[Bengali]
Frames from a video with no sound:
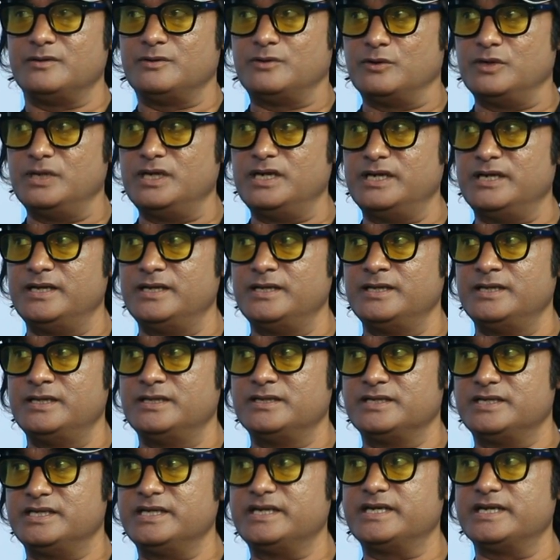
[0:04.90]
হলে
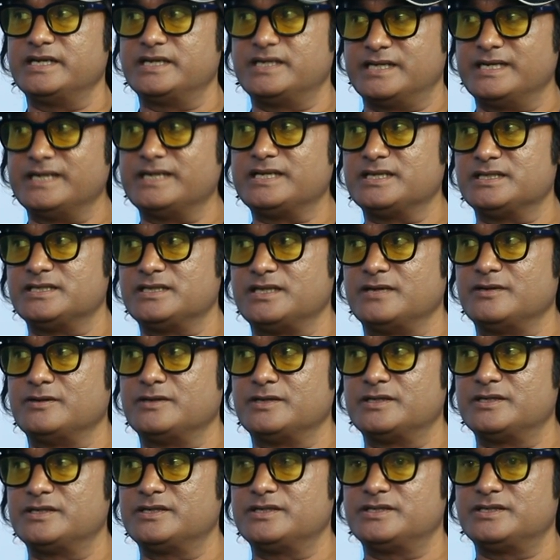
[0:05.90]
টিকিট কেটে
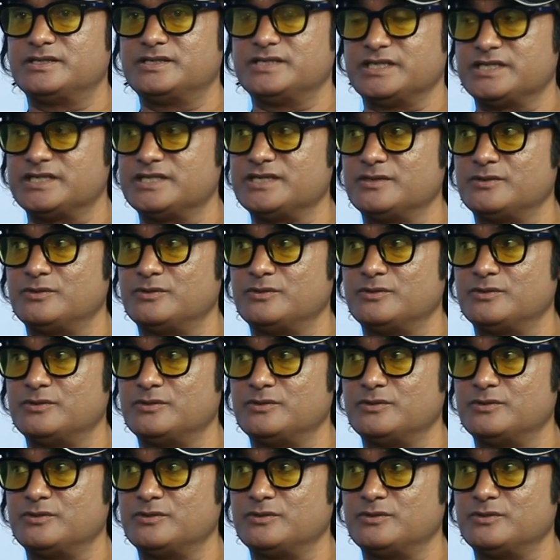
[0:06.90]
যাওয়ার চেষ্টা